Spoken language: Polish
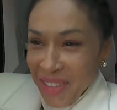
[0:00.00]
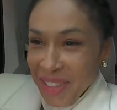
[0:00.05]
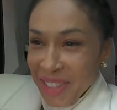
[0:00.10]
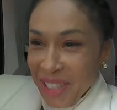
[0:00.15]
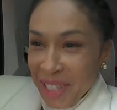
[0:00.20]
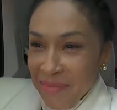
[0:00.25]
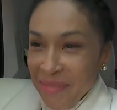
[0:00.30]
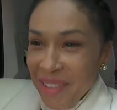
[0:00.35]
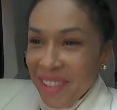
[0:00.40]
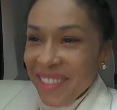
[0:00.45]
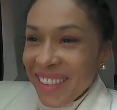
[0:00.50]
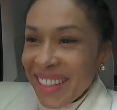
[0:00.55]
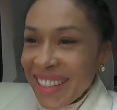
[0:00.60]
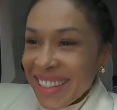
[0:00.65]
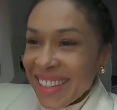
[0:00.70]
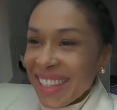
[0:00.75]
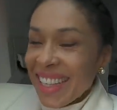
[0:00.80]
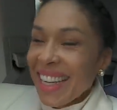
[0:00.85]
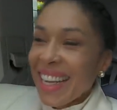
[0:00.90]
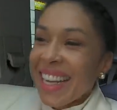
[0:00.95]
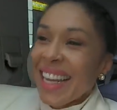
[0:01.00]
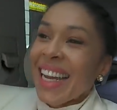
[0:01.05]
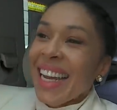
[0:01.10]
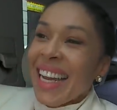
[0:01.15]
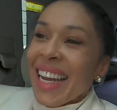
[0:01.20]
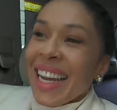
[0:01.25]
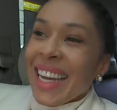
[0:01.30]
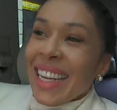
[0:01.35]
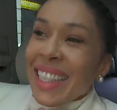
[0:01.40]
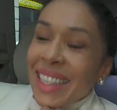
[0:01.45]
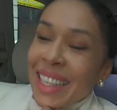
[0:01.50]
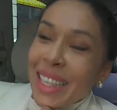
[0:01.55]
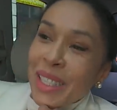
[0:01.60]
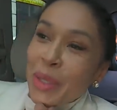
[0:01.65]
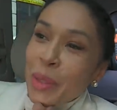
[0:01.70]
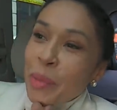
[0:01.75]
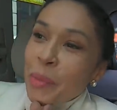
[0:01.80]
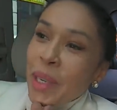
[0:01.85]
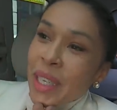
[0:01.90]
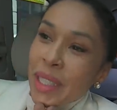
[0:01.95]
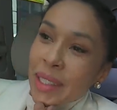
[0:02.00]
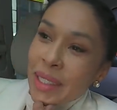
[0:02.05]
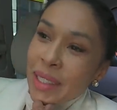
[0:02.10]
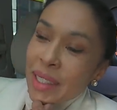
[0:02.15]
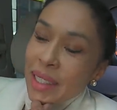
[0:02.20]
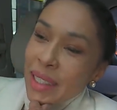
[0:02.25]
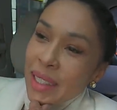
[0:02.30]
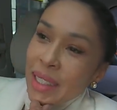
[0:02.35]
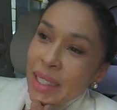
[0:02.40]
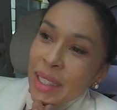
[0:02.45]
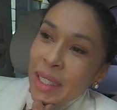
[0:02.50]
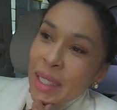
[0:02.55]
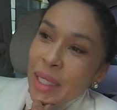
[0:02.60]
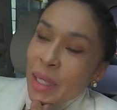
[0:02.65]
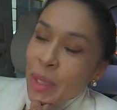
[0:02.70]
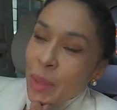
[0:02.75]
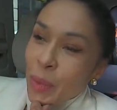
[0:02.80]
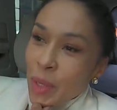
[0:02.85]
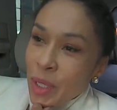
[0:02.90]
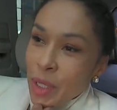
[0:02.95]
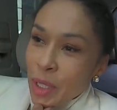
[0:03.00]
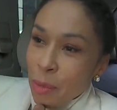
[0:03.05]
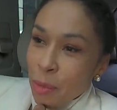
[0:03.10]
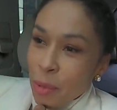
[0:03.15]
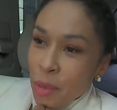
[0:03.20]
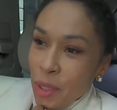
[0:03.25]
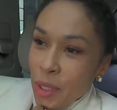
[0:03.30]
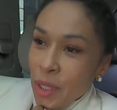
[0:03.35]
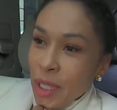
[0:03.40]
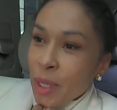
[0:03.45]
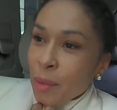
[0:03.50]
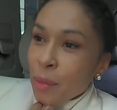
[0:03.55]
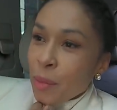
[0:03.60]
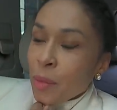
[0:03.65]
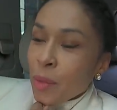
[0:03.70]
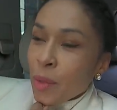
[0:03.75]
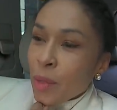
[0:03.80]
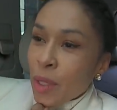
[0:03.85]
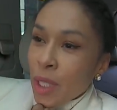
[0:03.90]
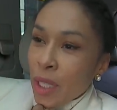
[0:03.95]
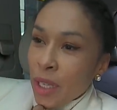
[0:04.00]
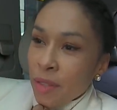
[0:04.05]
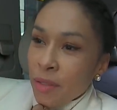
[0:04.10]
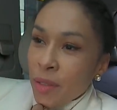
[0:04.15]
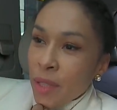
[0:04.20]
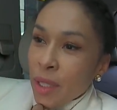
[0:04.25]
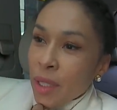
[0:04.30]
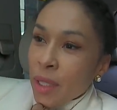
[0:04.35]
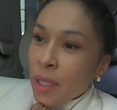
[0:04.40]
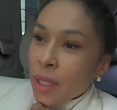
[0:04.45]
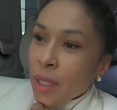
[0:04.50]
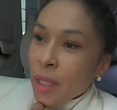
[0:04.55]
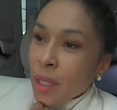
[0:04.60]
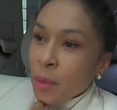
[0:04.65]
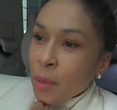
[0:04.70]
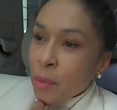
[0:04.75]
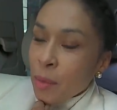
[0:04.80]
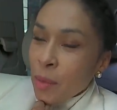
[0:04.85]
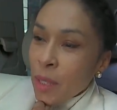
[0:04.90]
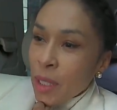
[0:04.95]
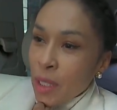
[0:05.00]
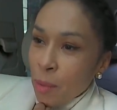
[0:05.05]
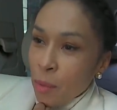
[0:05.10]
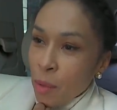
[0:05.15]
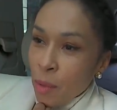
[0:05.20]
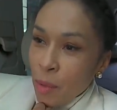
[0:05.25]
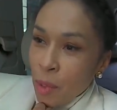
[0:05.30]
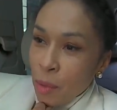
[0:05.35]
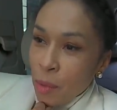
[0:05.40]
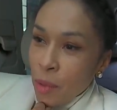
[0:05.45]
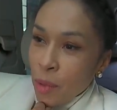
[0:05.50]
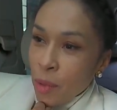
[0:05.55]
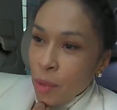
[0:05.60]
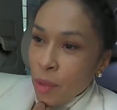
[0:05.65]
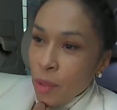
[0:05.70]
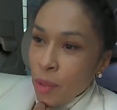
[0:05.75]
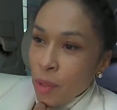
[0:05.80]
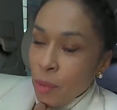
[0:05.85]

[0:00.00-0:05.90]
Jakoś tak mniej więcej. Mhm. Natomiast y, słuchajcie, ja poleciałam do tej Afryki i nie zapomnę o